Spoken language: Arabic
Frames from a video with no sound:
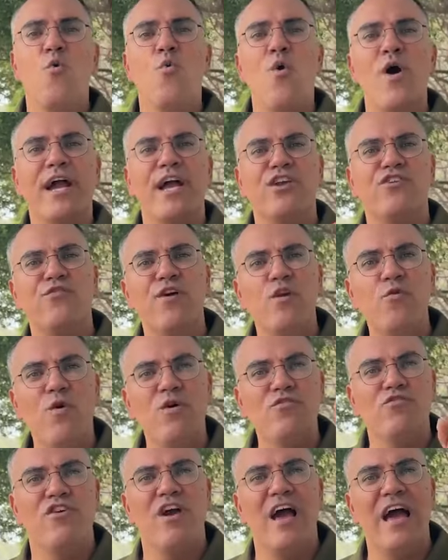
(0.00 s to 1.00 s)
وكشف
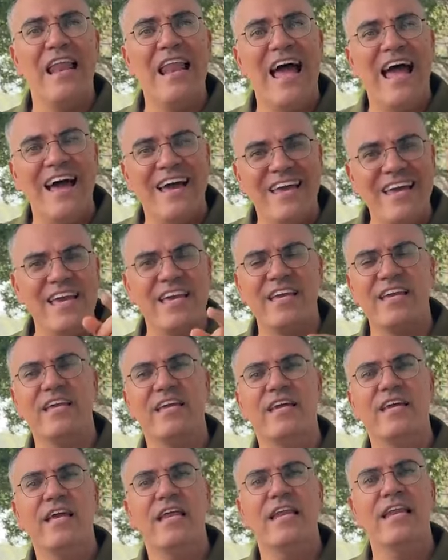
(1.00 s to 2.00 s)
الوجه الحقيقي
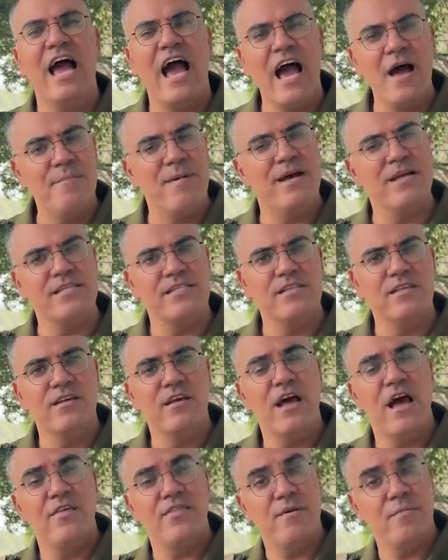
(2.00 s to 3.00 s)
لحماس
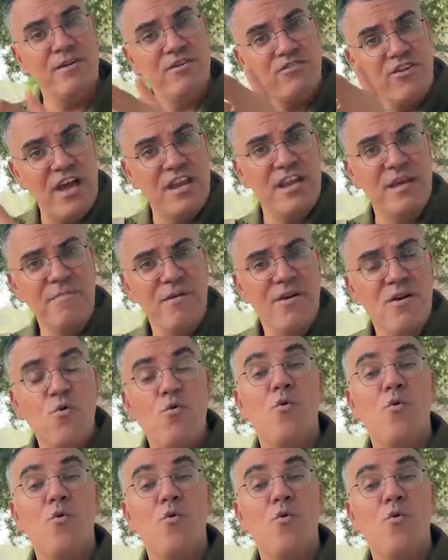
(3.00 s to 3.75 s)
هذا من جانب